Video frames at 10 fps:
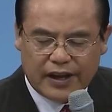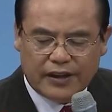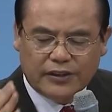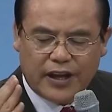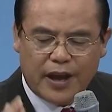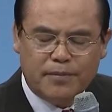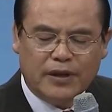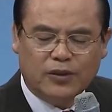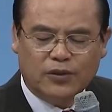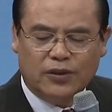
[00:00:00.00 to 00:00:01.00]
그래서
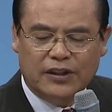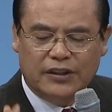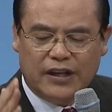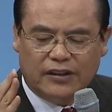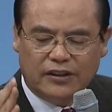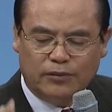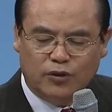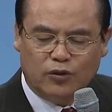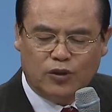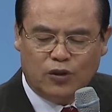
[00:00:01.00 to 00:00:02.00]
에베소서 2장
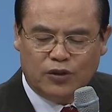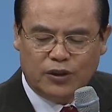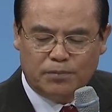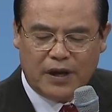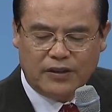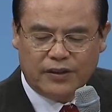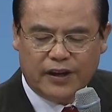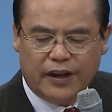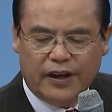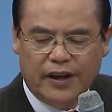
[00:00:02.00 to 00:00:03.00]
16절로
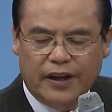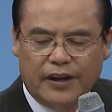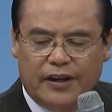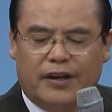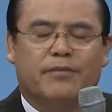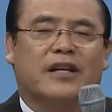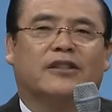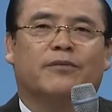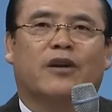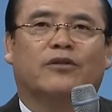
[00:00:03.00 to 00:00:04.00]
18절에 이렇게
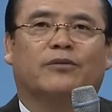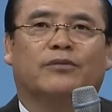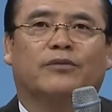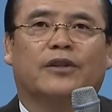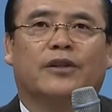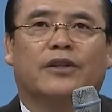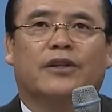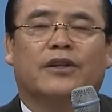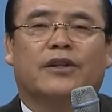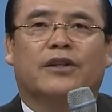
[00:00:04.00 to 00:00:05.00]
말씀하고 있습니다.
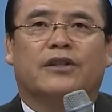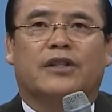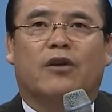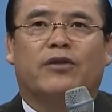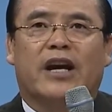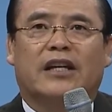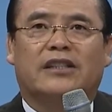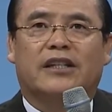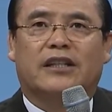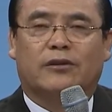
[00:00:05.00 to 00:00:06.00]
자, 우리
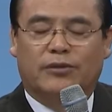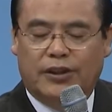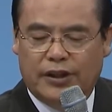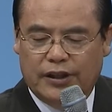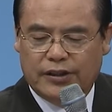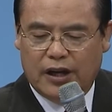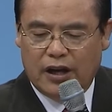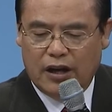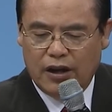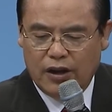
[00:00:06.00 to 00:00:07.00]
같이 읽겠습니다.
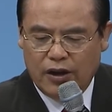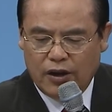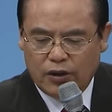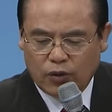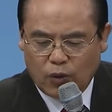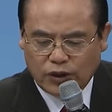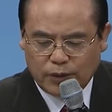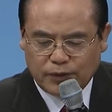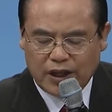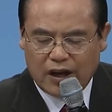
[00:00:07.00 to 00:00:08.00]
시작. 또
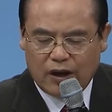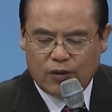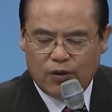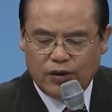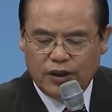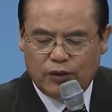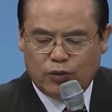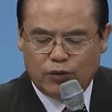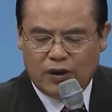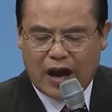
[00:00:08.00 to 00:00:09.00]
십자가로 이
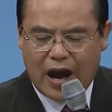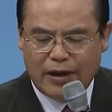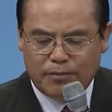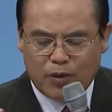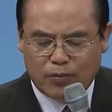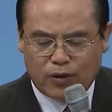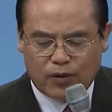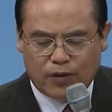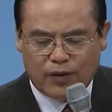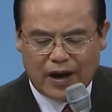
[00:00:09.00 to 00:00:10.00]
둘을 한
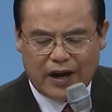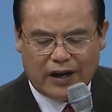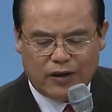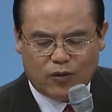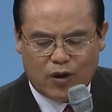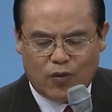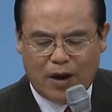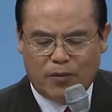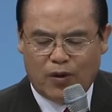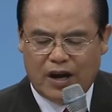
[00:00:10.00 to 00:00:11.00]
몸으로 하나님과
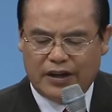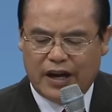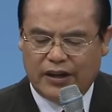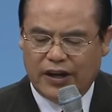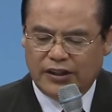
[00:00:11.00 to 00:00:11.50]
화목하게 하려